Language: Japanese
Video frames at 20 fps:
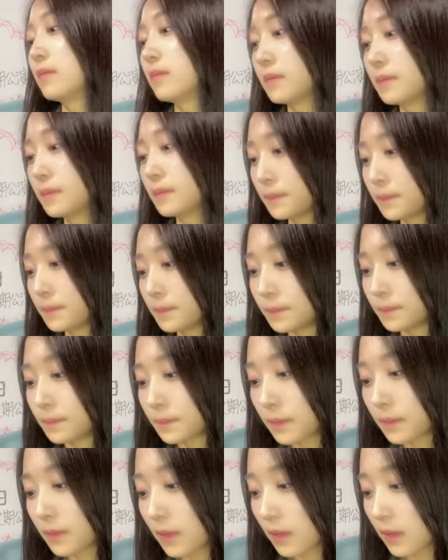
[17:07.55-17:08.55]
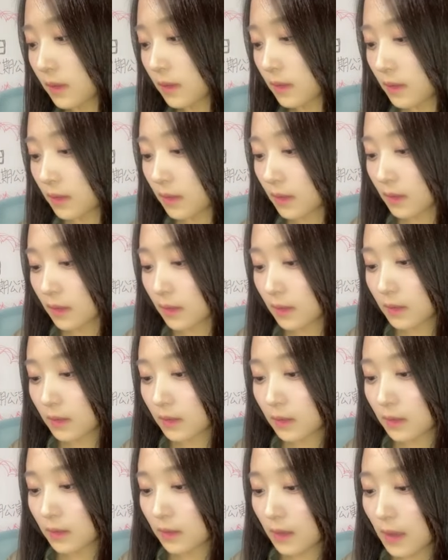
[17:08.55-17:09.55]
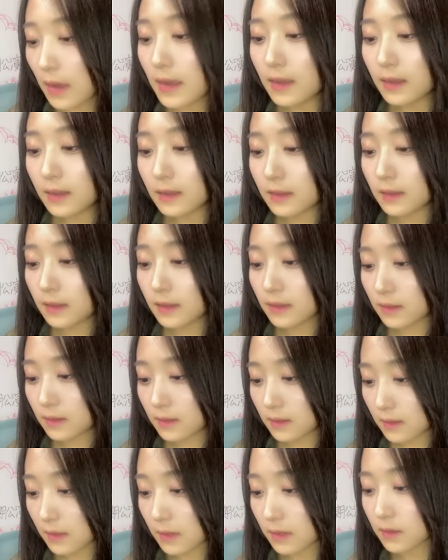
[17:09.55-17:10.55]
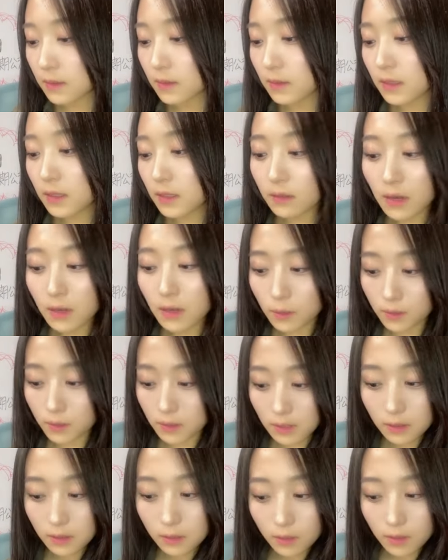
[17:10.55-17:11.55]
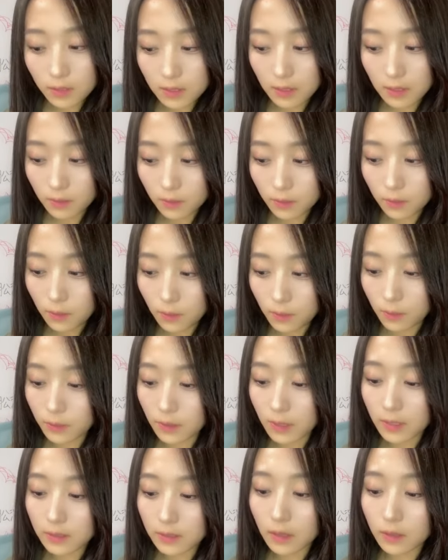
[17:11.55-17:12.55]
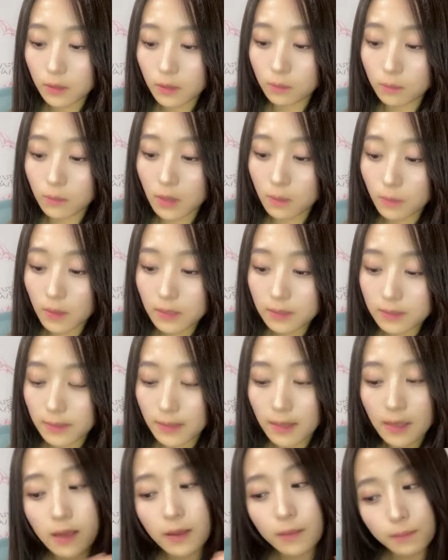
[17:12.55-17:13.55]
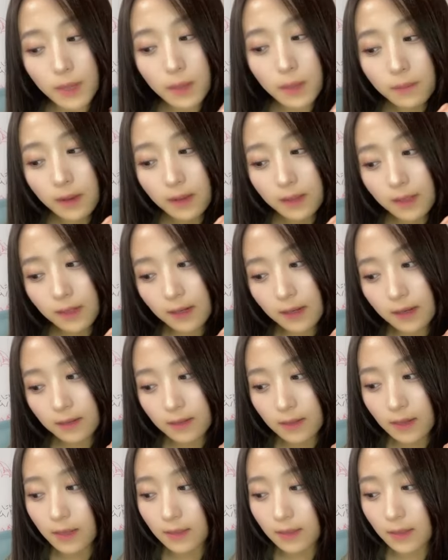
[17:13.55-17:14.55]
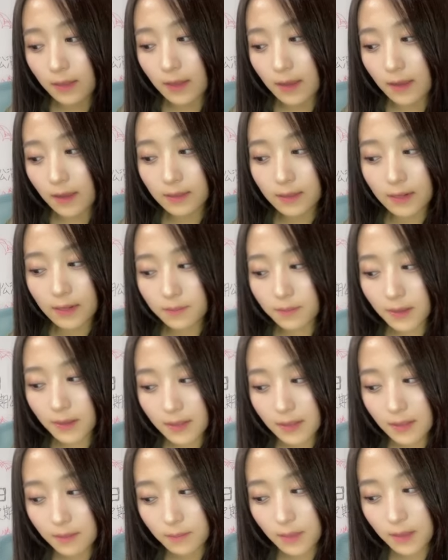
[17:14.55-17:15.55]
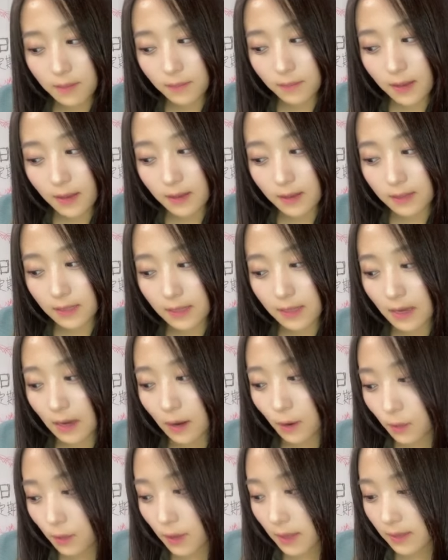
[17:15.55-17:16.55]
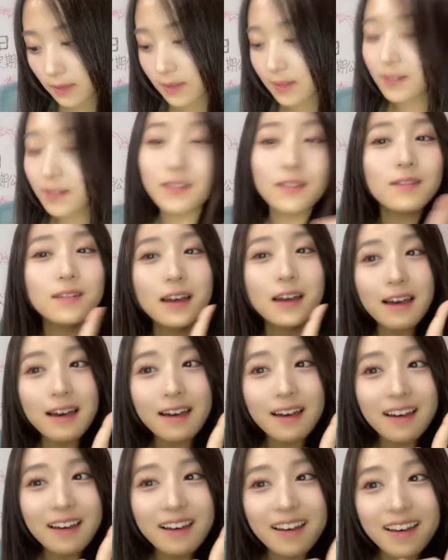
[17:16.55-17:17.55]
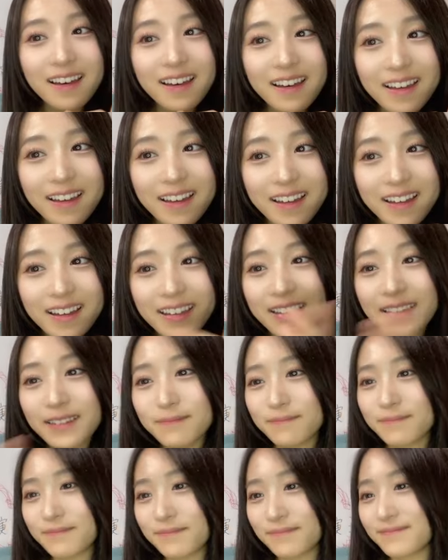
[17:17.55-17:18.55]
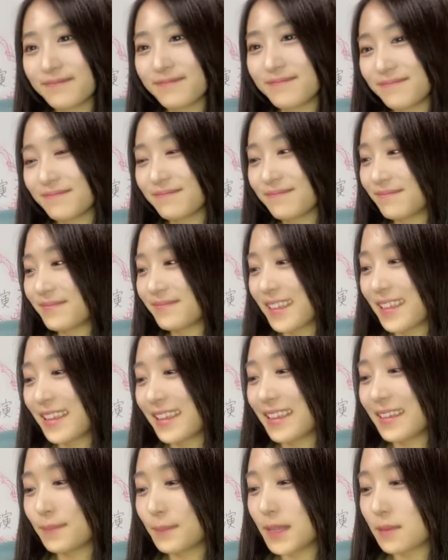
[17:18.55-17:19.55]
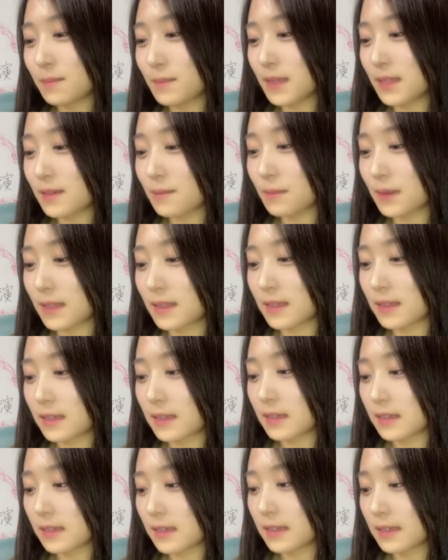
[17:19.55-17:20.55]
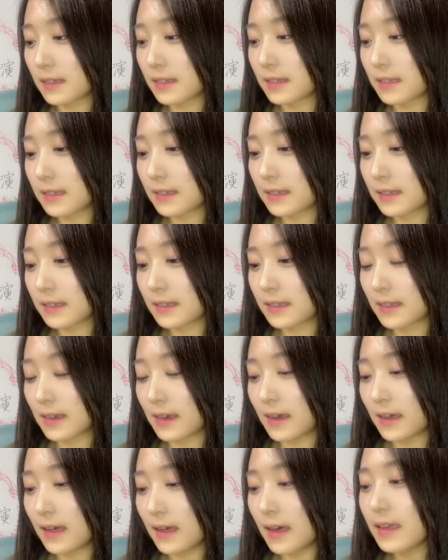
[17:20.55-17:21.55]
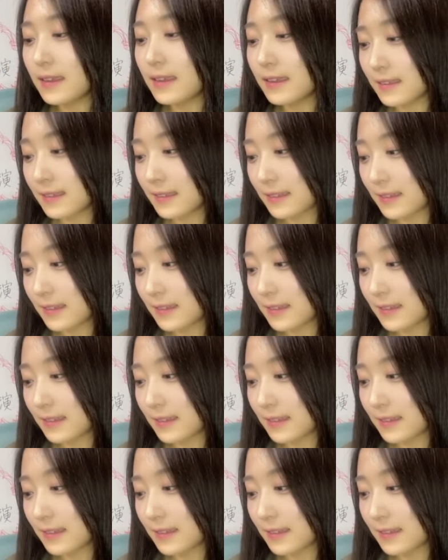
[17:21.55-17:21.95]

うんはいじゃあ続いてはこちらの企画を行いたいと思いますメンバーならかけて当たり前メンバー似顔絵自己紹介パチパチパチはい